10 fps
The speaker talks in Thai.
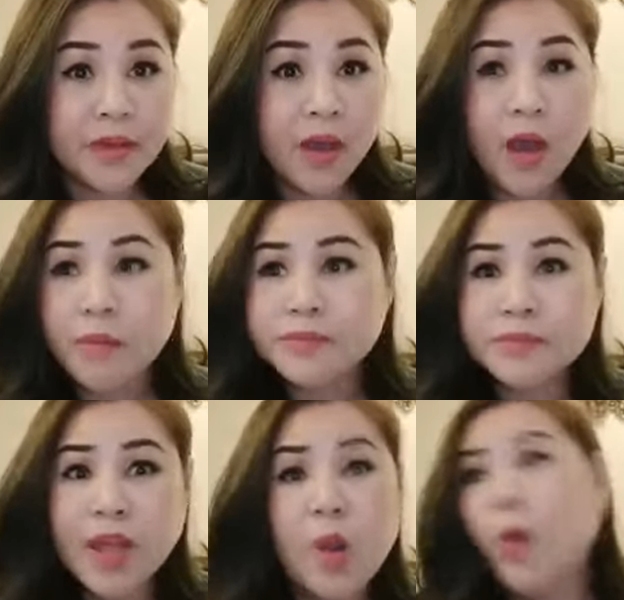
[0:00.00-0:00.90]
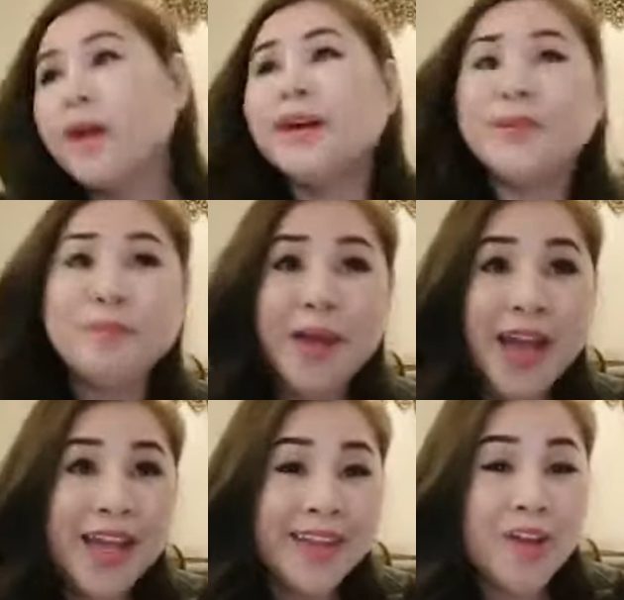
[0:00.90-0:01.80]
ออกตลกเกินไป
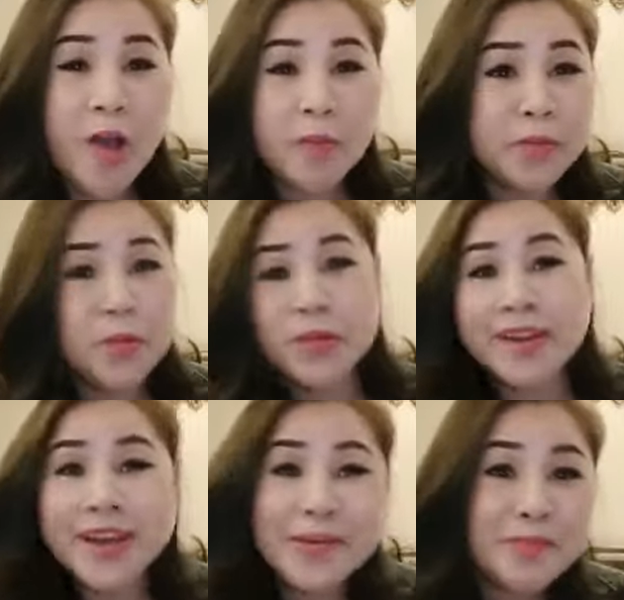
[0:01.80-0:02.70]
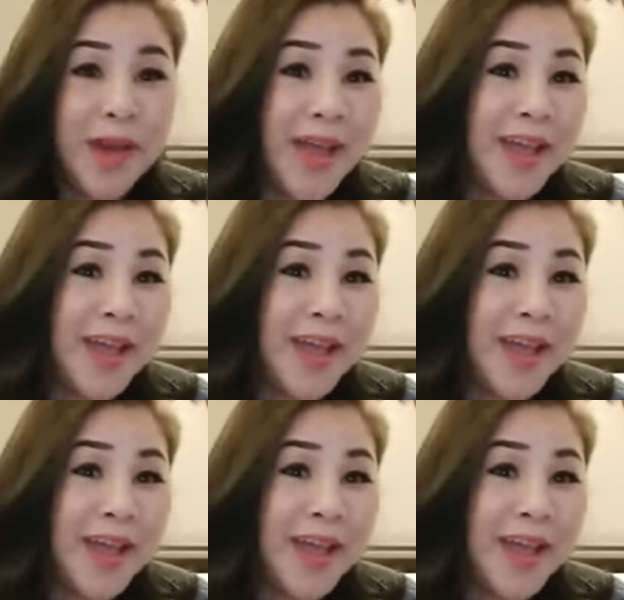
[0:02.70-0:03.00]
ออกดุเกินไป